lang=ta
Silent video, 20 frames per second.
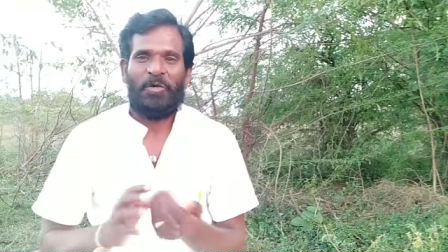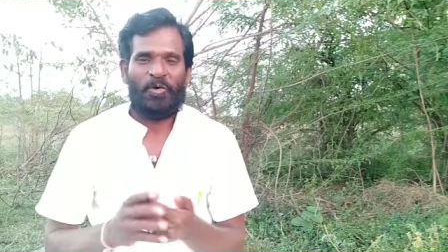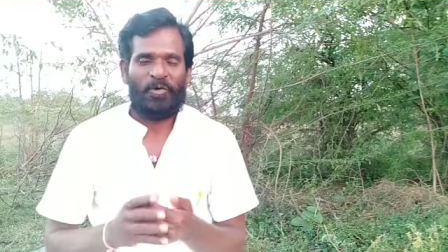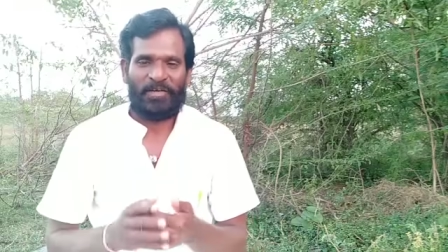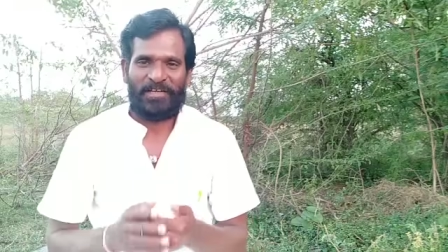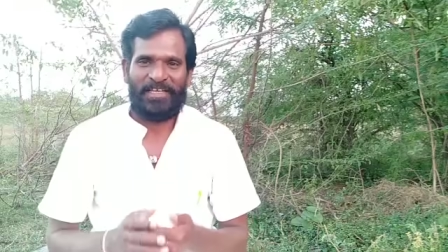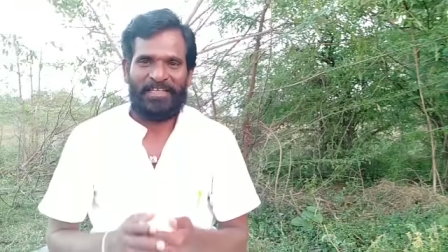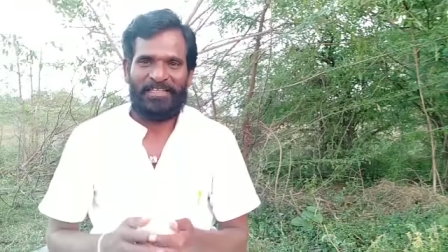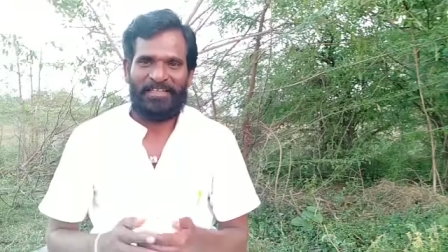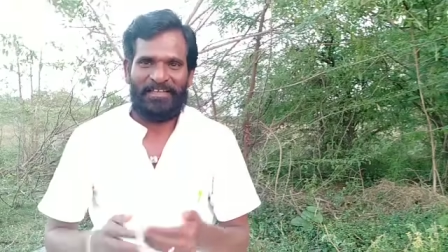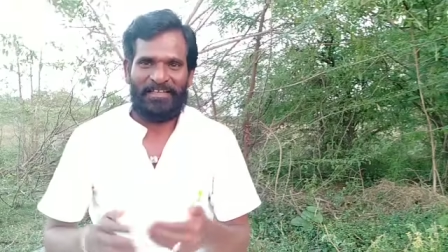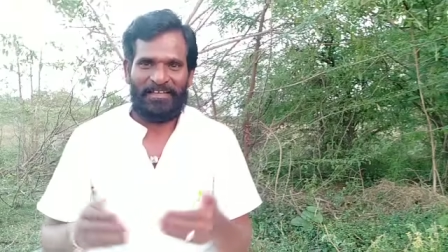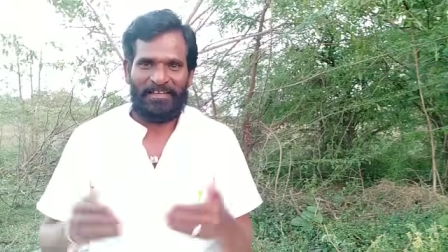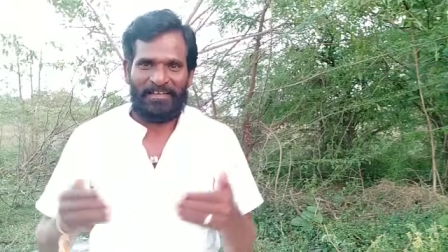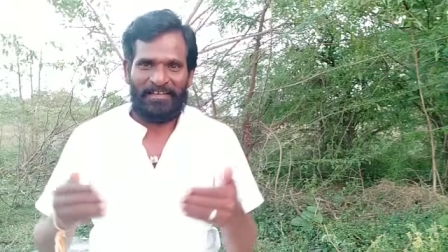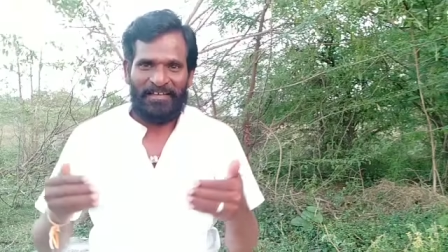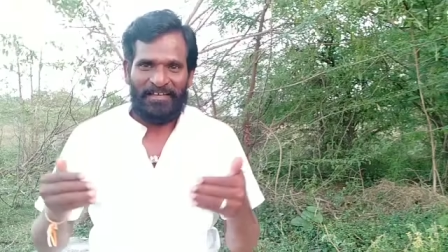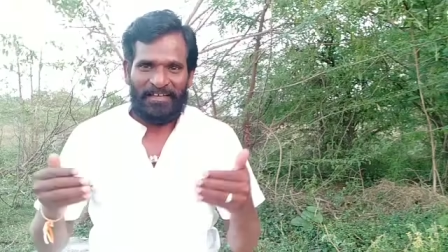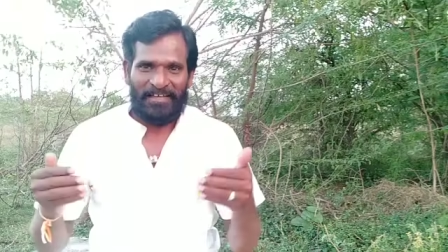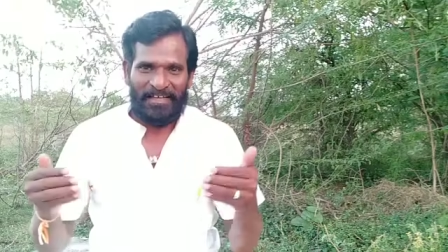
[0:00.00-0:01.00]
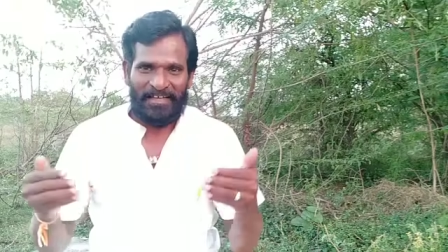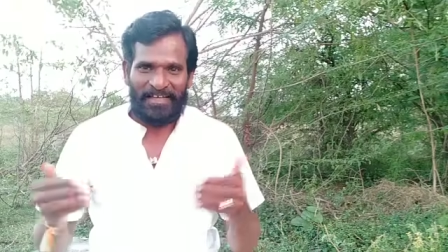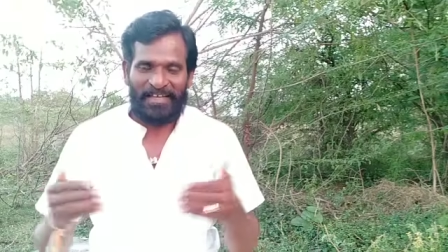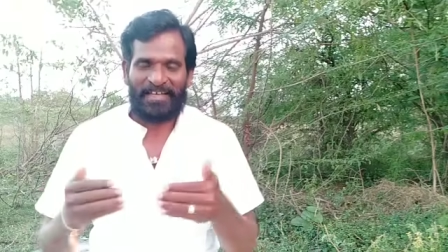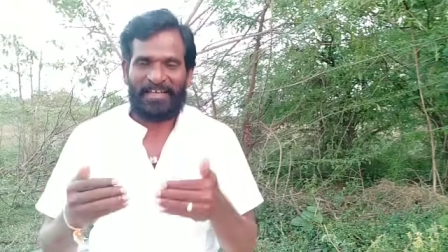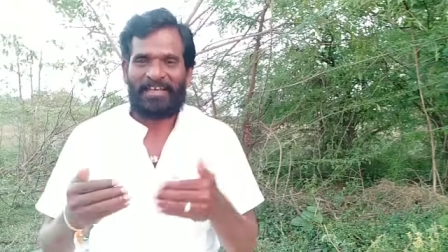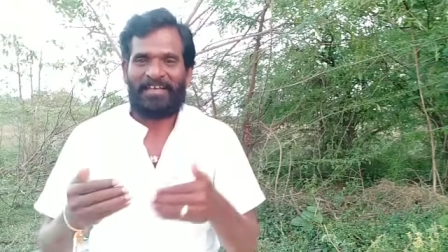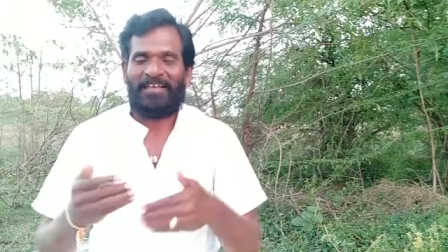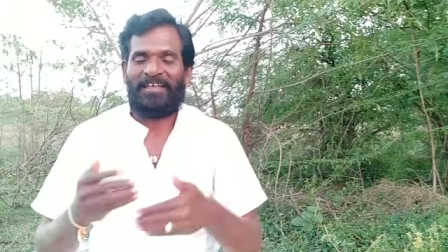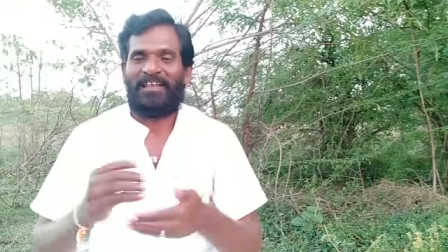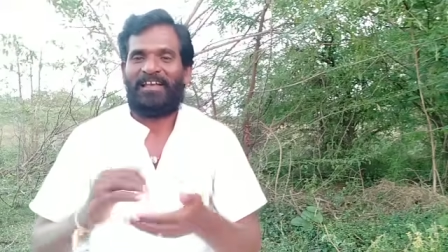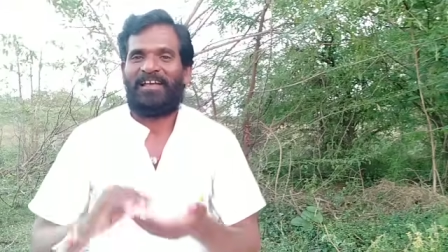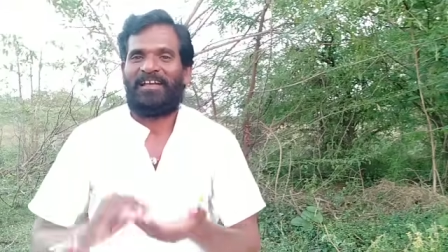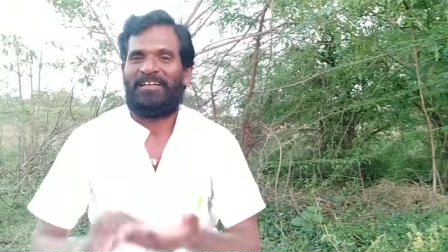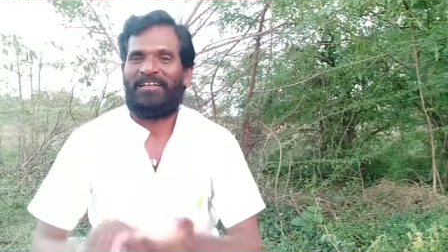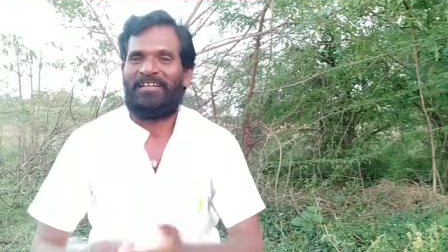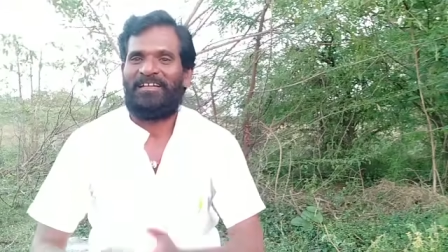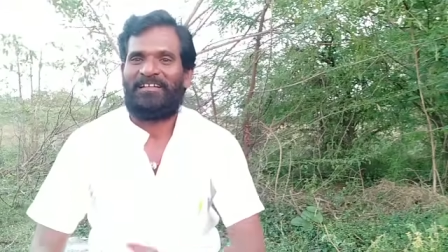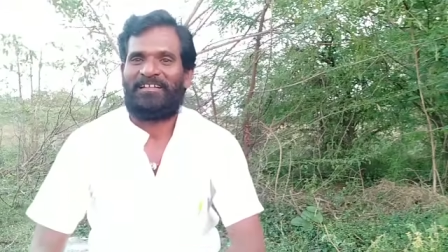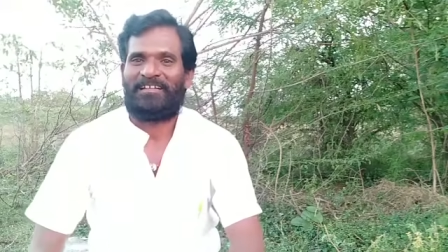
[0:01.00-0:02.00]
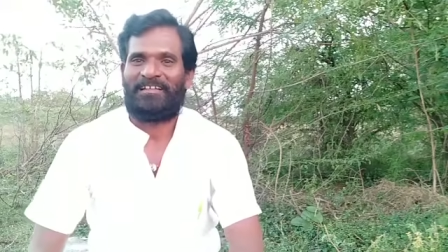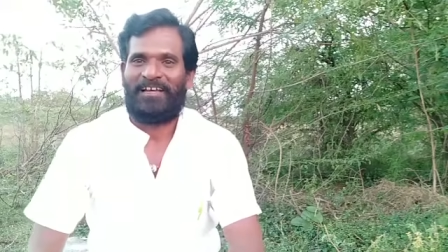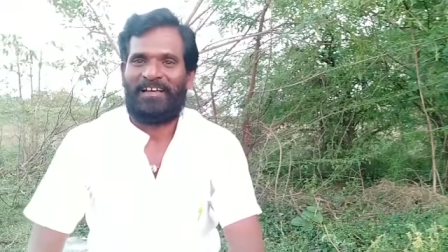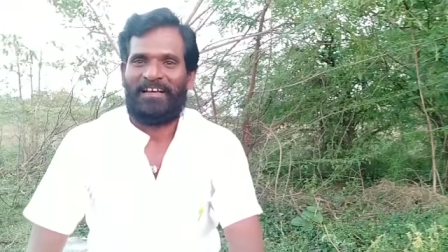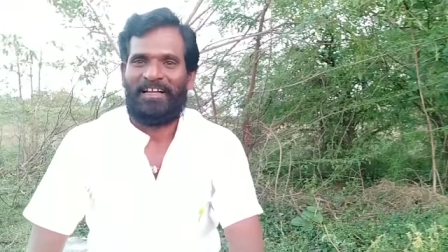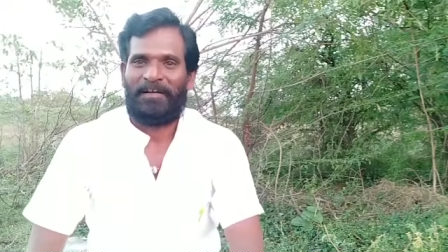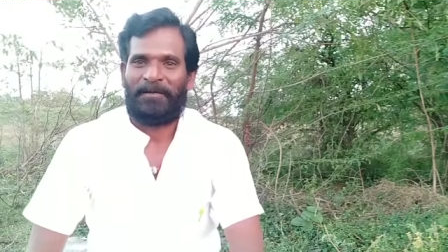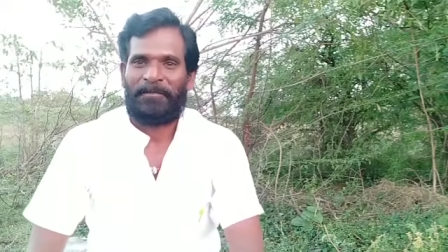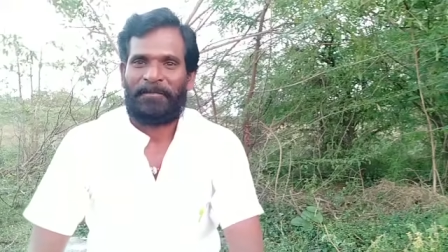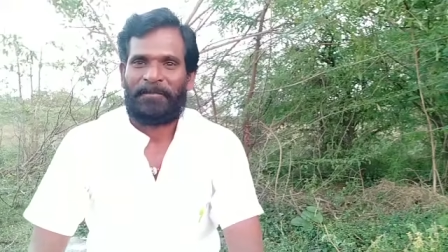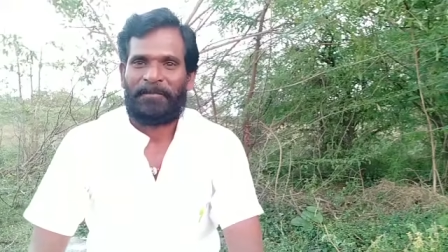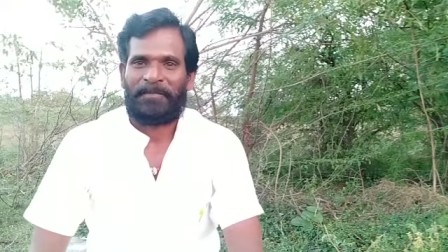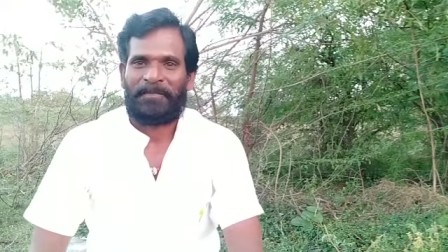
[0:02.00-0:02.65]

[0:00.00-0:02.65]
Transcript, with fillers: ஒரு ரீதியில நேருக்கு நேராக நின்றுட்டு இருக்காங்களாம்